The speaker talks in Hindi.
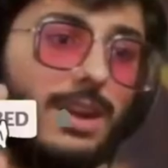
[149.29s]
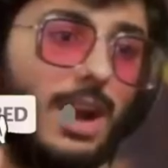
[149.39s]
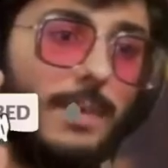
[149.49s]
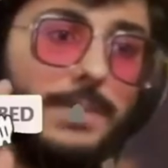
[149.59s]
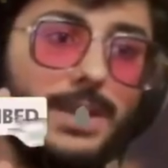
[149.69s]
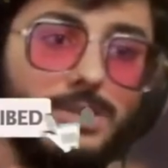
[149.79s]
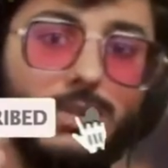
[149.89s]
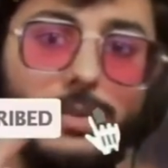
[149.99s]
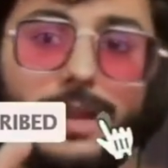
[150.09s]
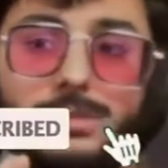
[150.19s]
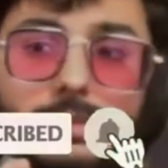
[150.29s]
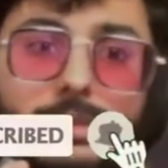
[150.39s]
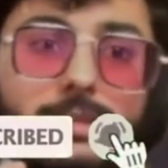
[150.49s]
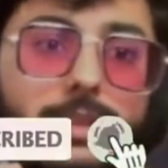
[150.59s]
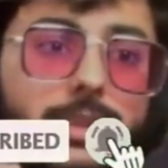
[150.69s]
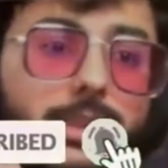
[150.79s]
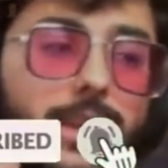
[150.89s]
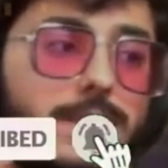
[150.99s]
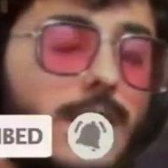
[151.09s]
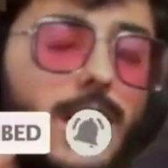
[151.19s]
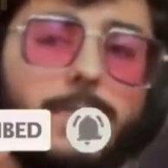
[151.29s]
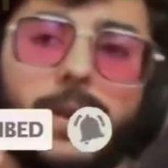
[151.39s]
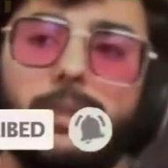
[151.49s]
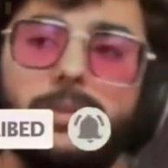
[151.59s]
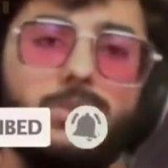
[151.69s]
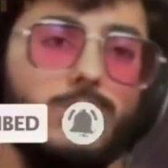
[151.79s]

और खा पी के सो मैं खाली पेट